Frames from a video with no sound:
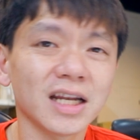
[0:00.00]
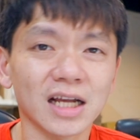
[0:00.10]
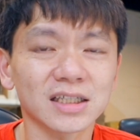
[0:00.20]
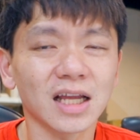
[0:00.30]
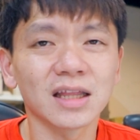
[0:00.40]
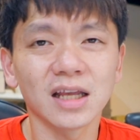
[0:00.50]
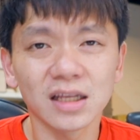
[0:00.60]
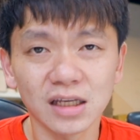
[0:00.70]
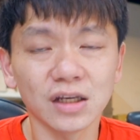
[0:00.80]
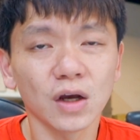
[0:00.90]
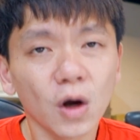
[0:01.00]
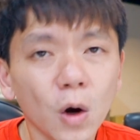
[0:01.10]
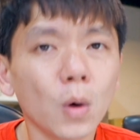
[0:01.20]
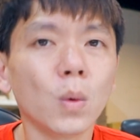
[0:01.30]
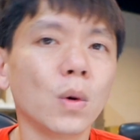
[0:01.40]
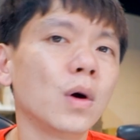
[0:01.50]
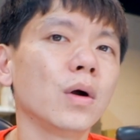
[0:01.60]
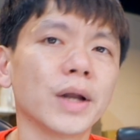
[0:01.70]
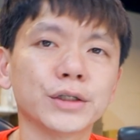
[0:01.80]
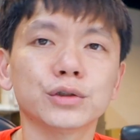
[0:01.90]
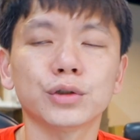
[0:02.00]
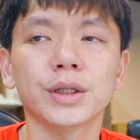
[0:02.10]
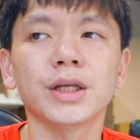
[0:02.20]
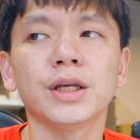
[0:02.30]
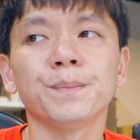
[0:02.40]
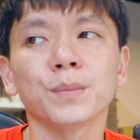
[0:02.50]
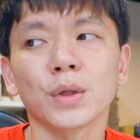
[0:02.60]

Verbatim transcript: 两三天以后，我后来就决定